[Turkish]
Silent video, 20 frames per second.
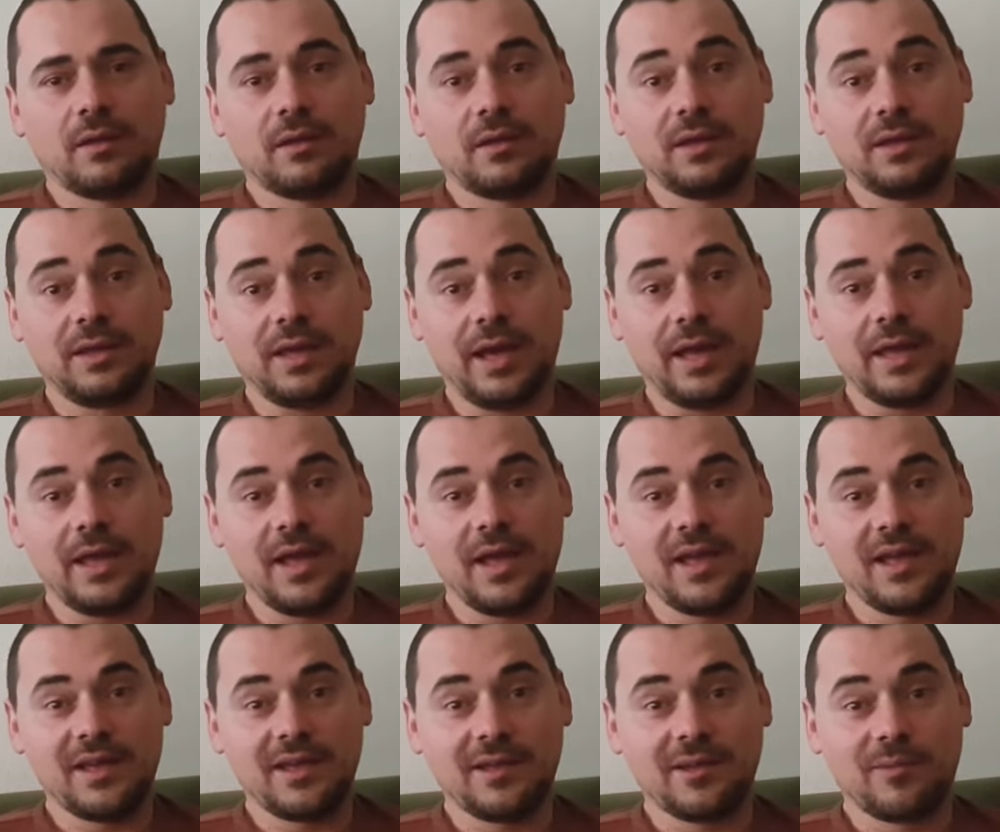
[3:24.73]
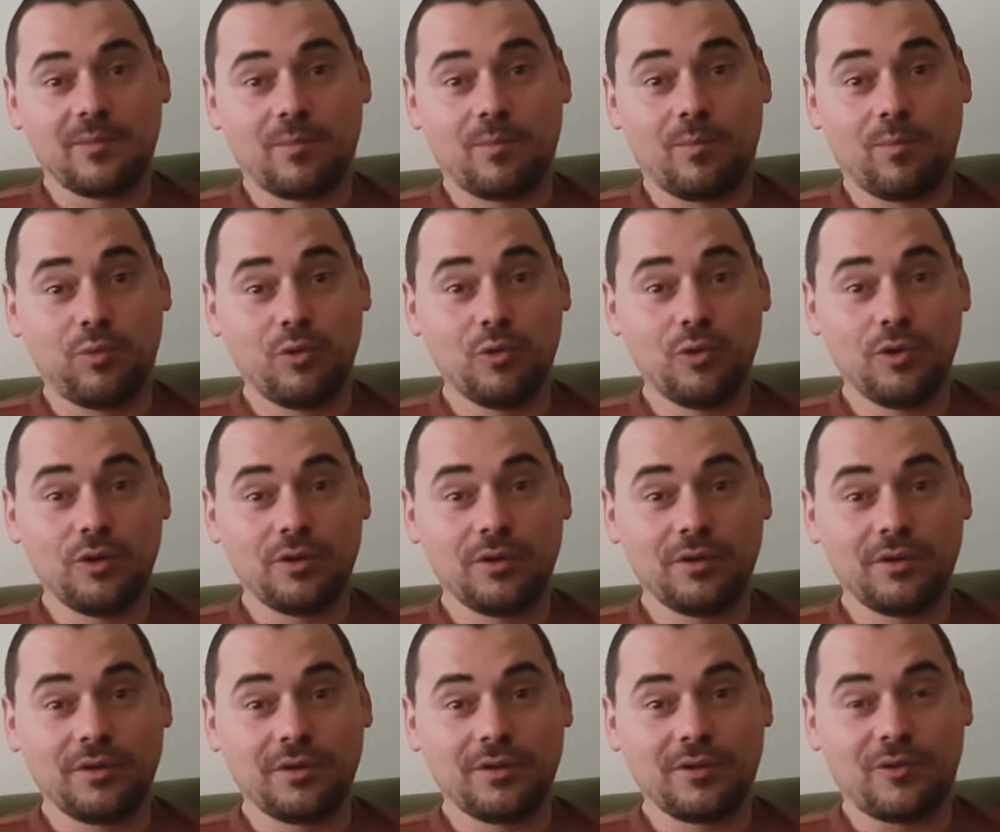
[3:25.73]
hikaye bu
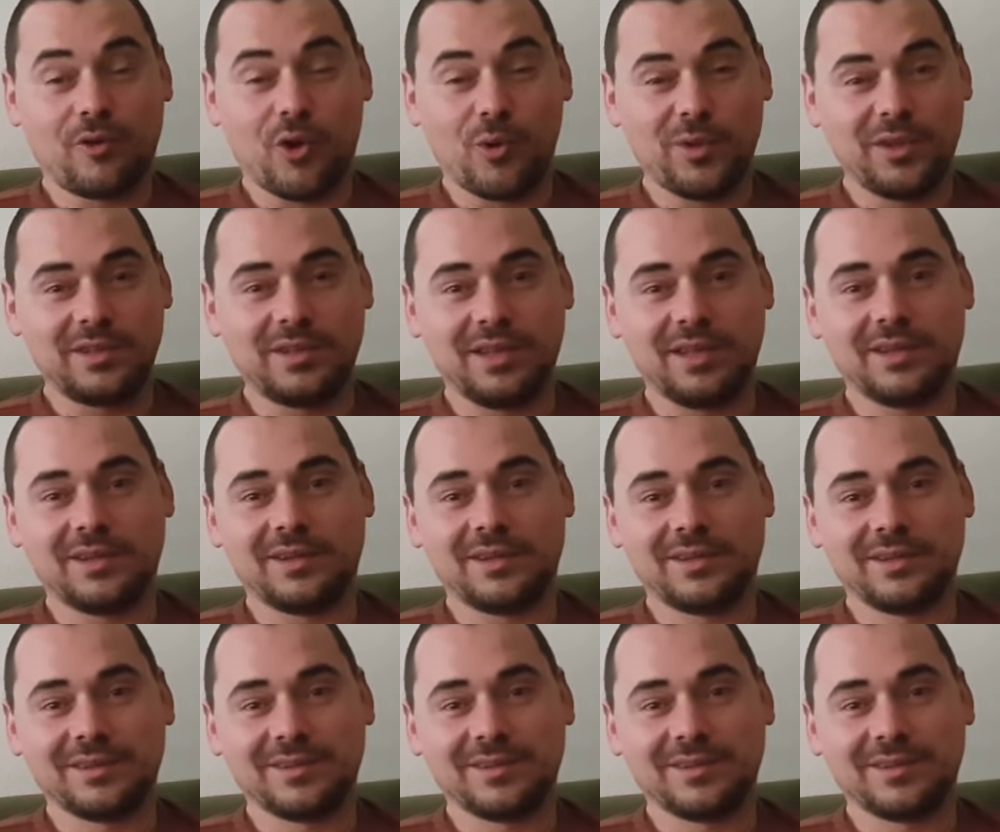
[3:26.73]
komik değil.